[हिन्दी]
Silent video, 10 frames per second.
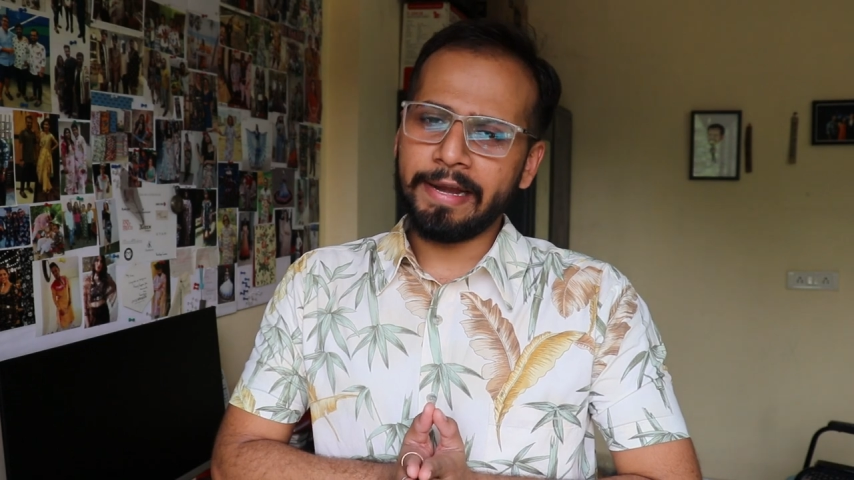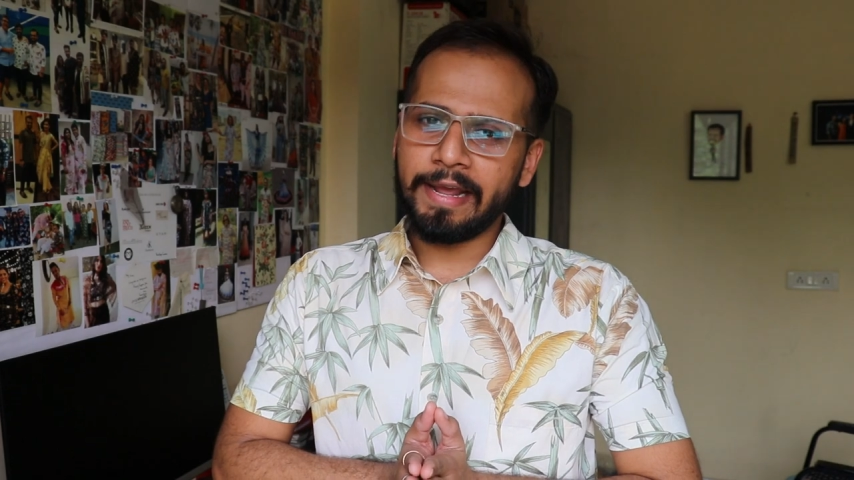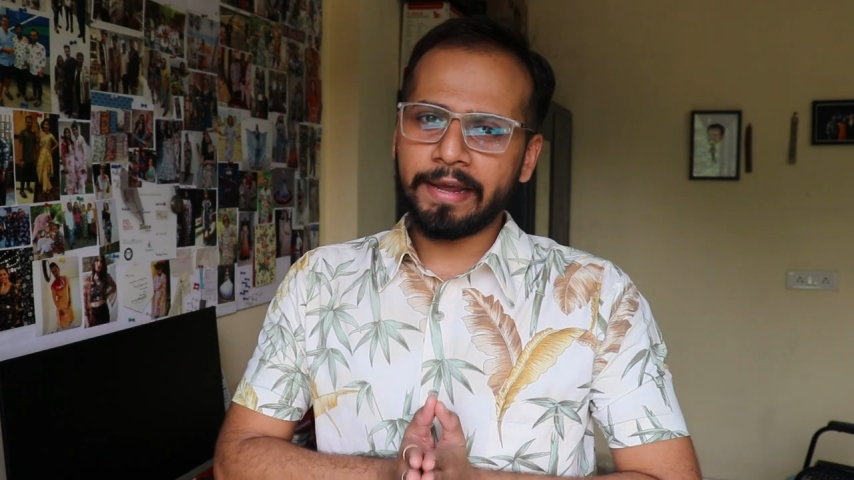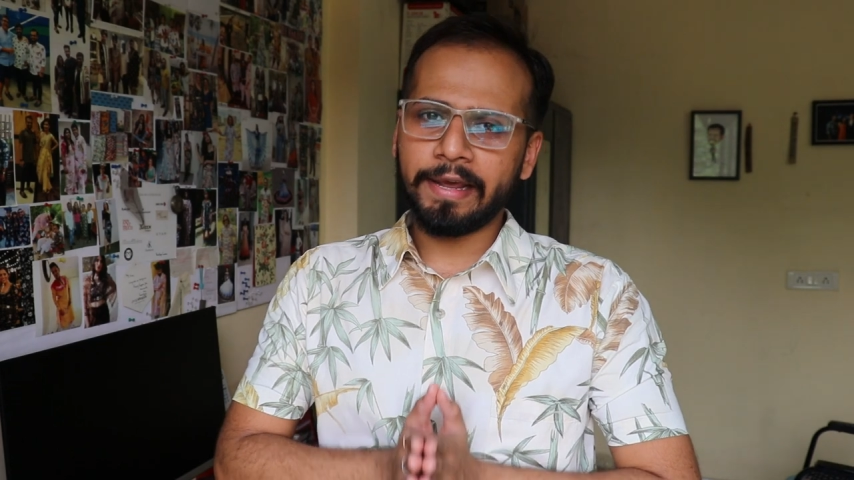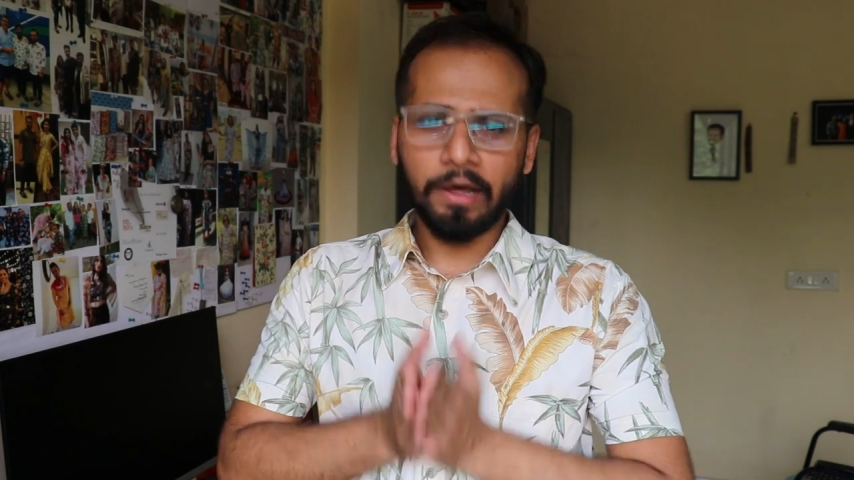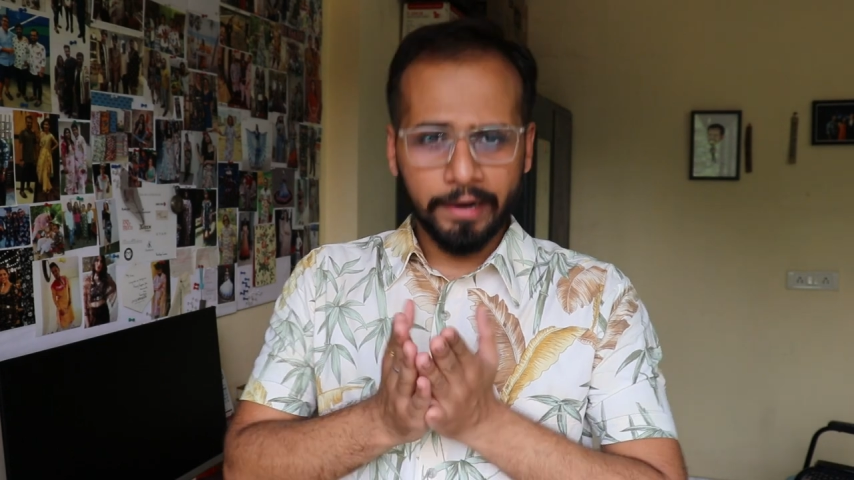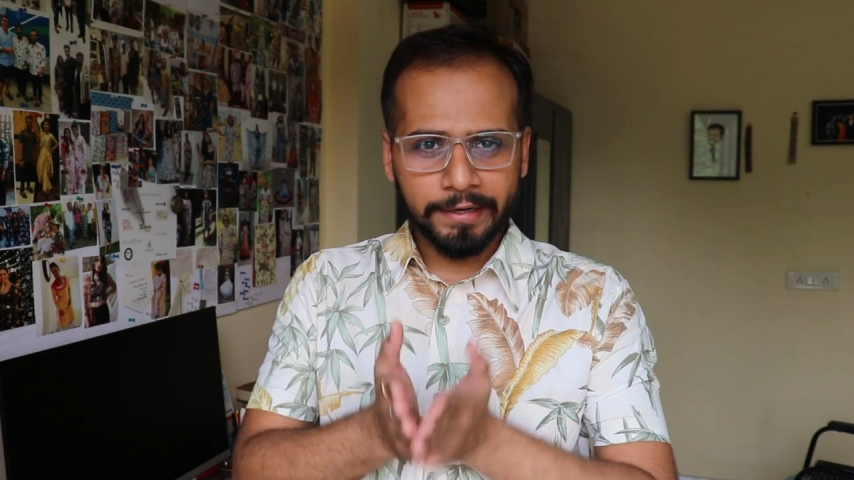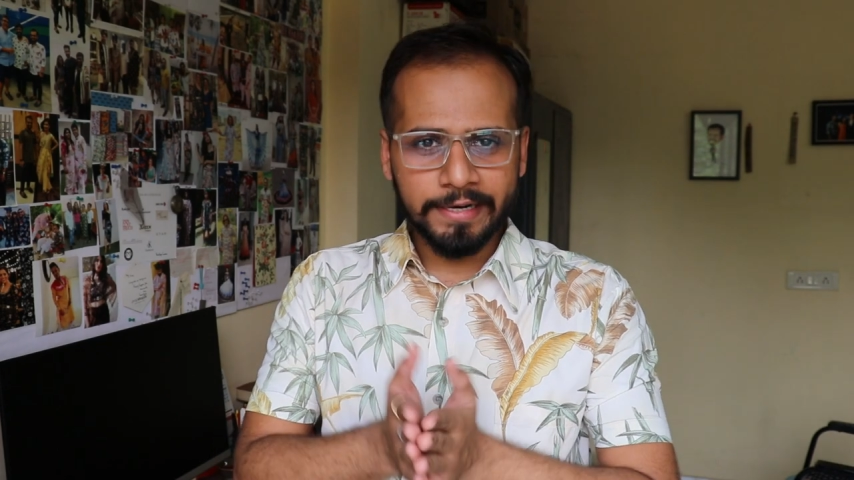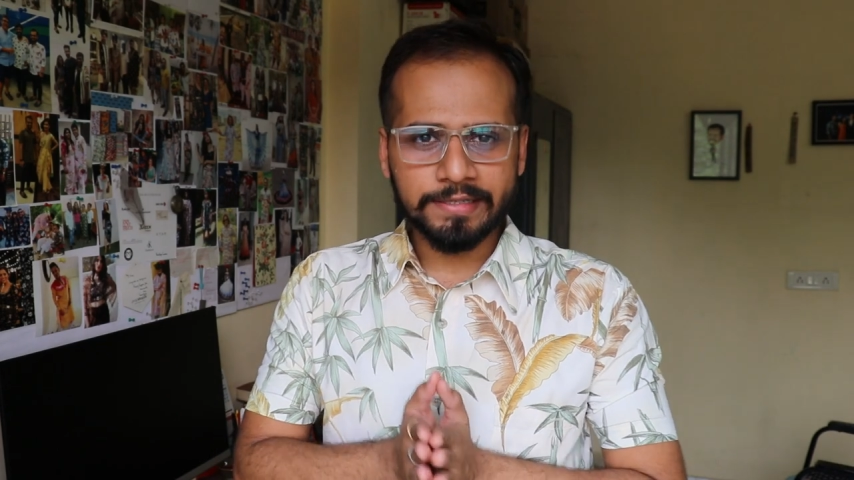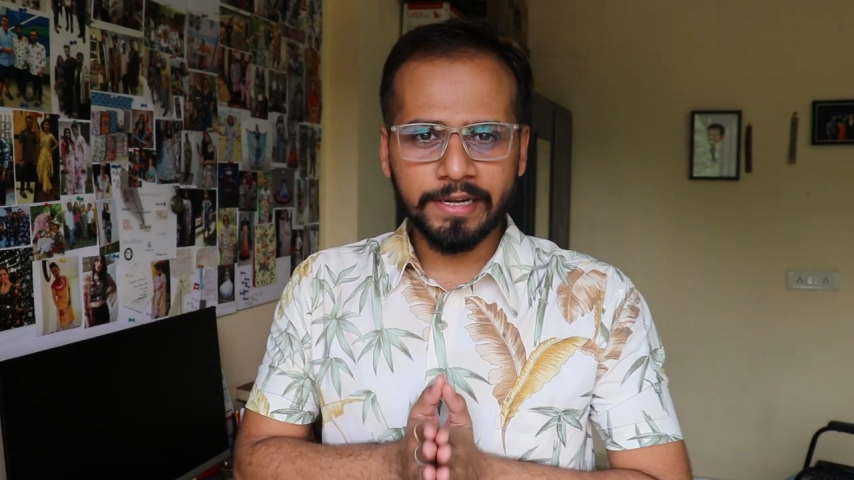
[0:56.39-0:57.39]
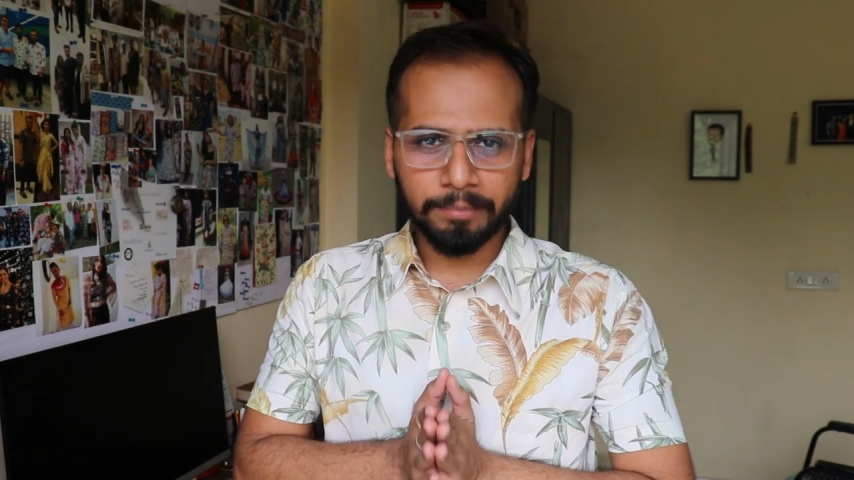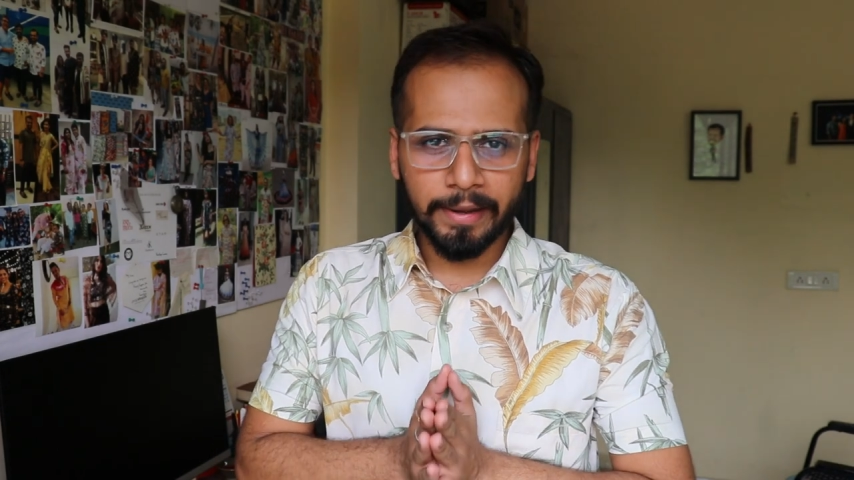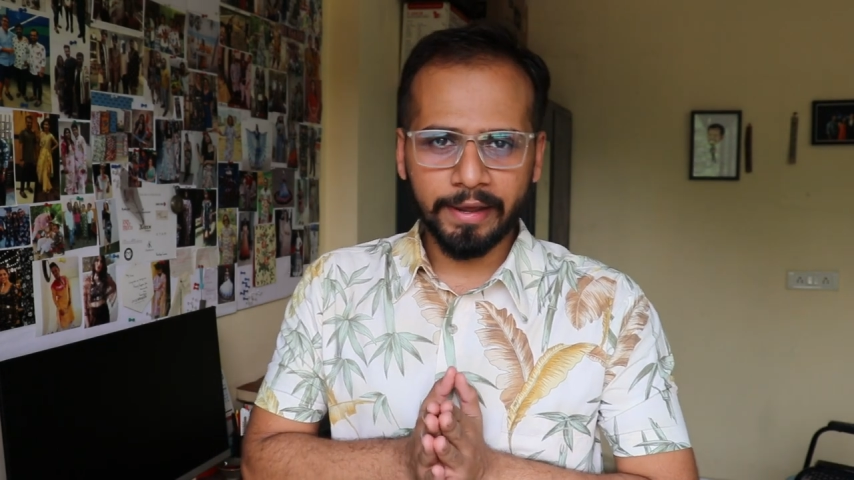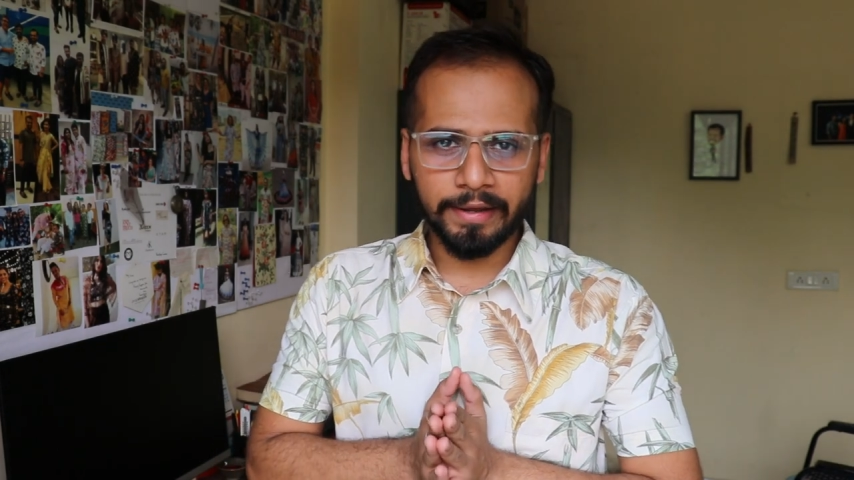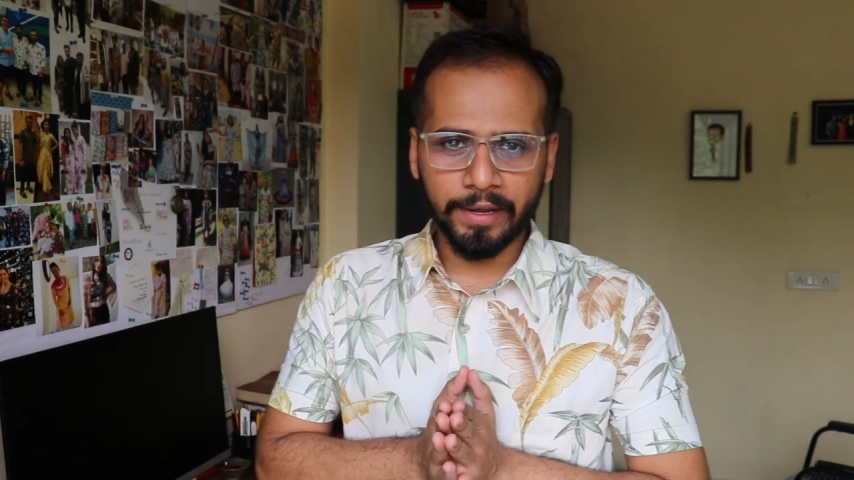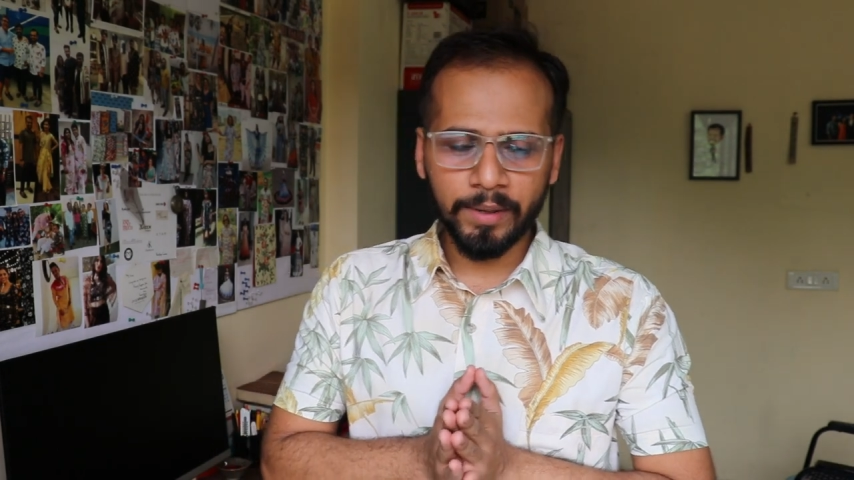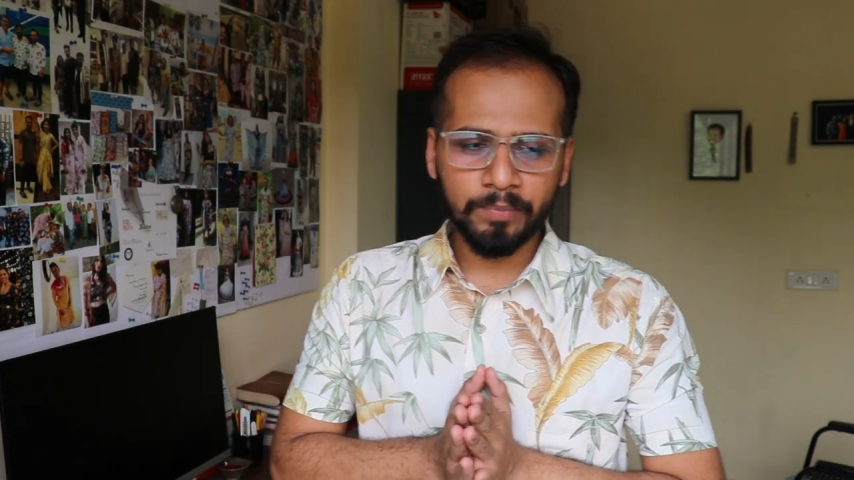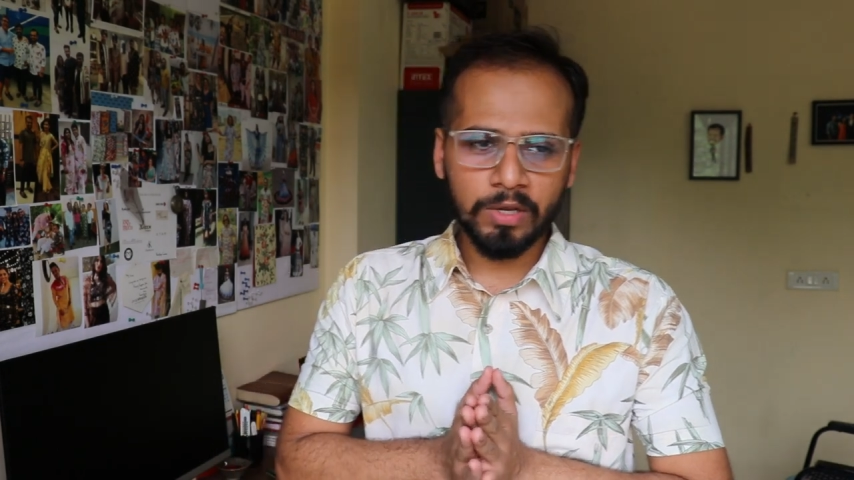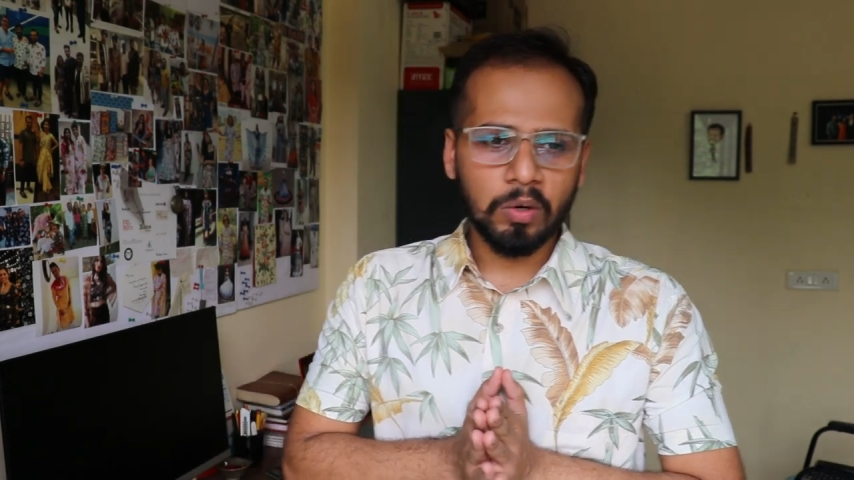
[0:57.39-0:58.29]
इंडिया के हर एक डिस्ट्रिक्ट में एक है